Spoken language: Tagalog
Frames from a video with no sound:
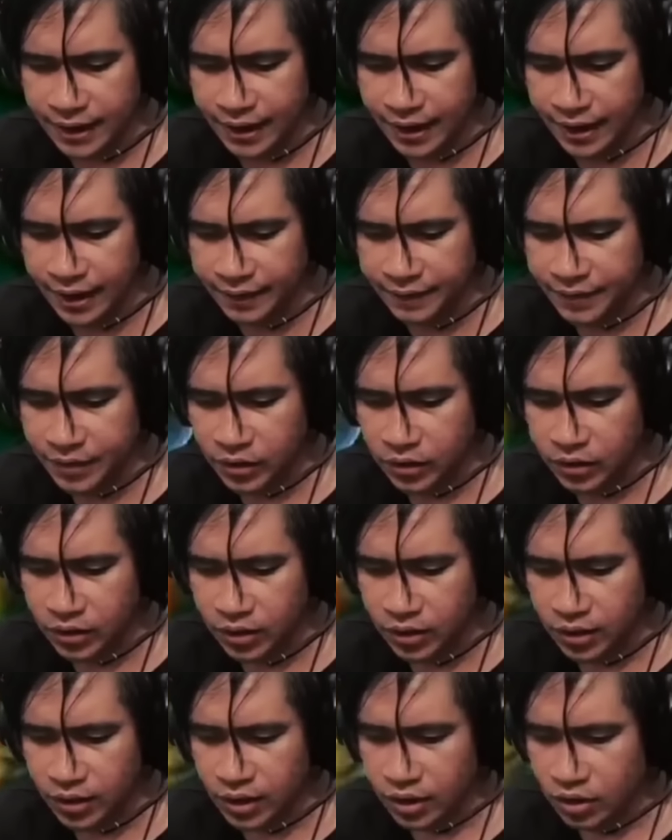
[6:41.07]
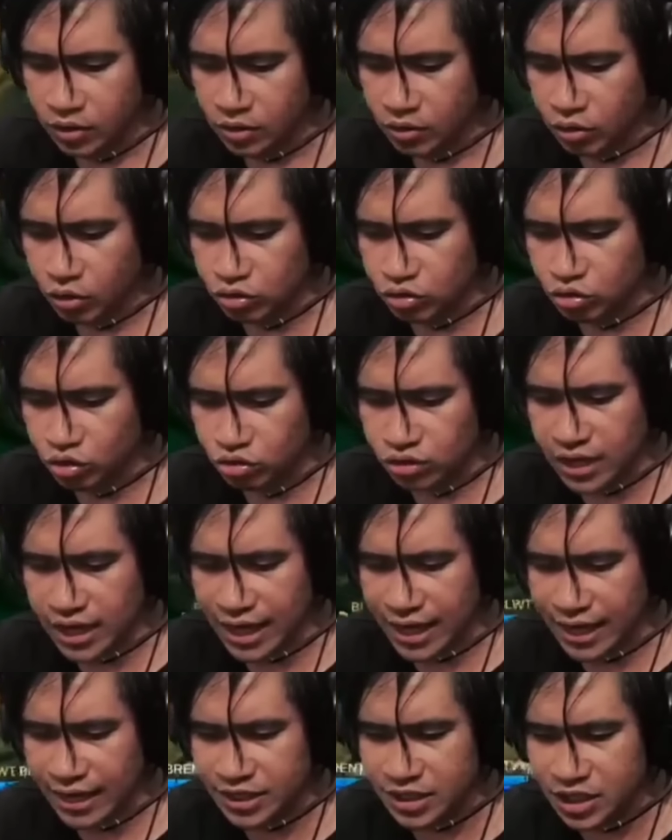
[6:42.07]
Ha? Utot
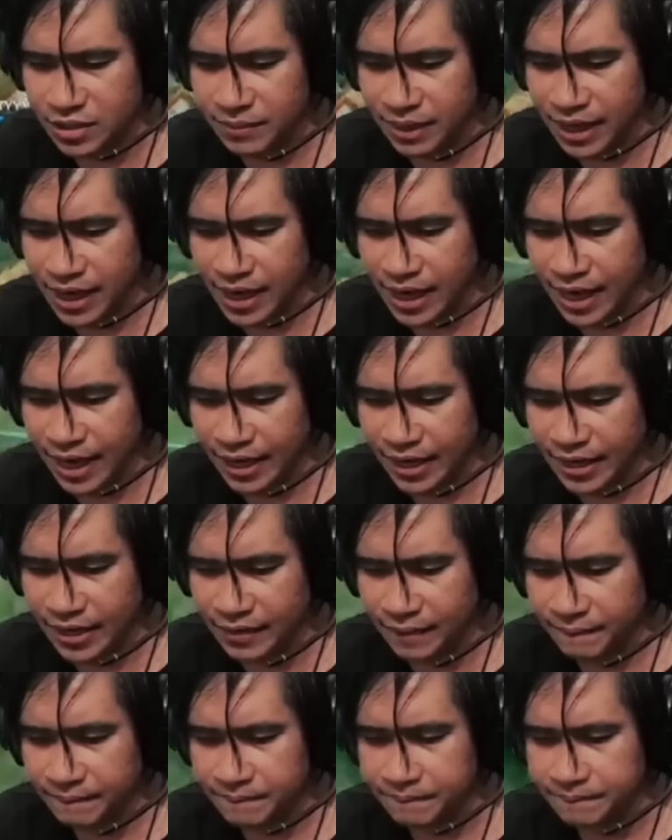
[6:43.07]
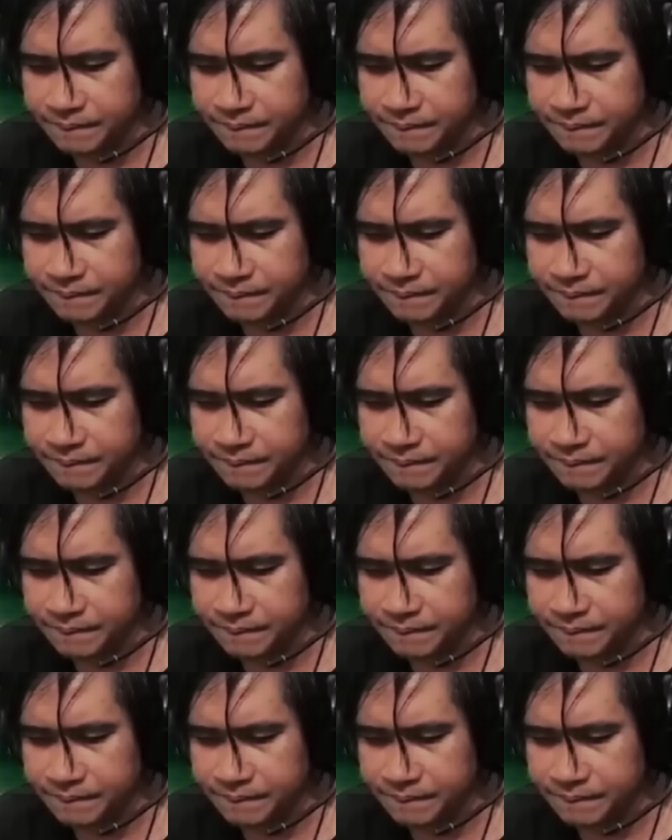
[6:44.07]
lang ang hindi makakain.